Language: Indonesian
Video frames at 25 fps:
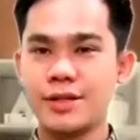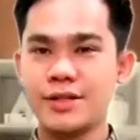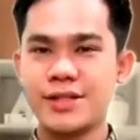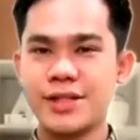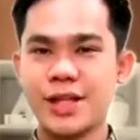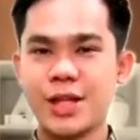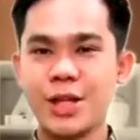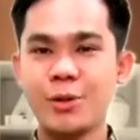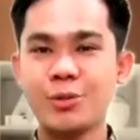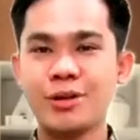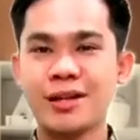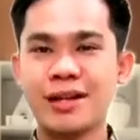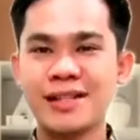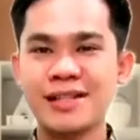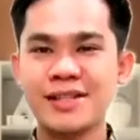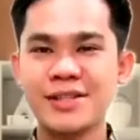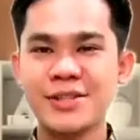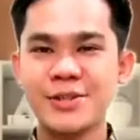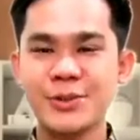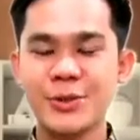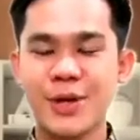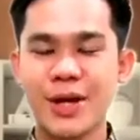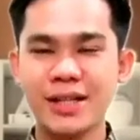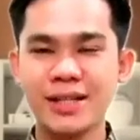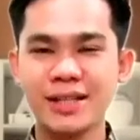Shalom
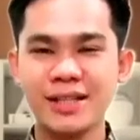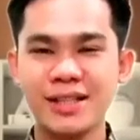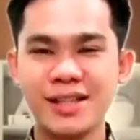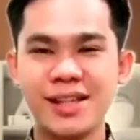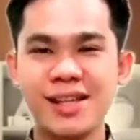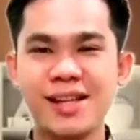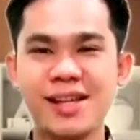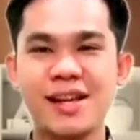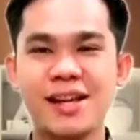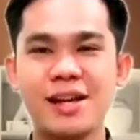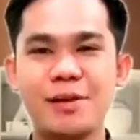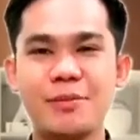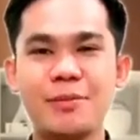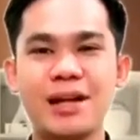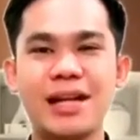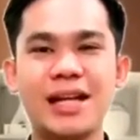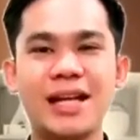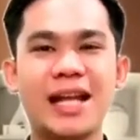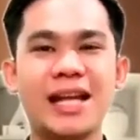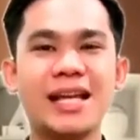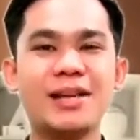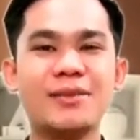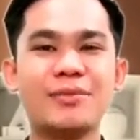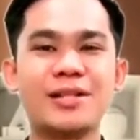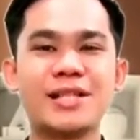kekasih Tuhan,
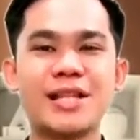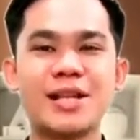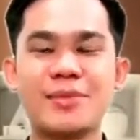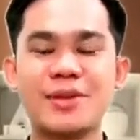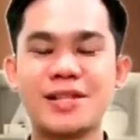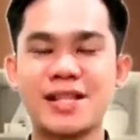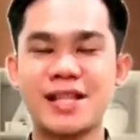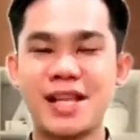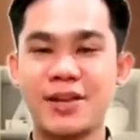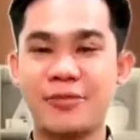kembali lagi bersama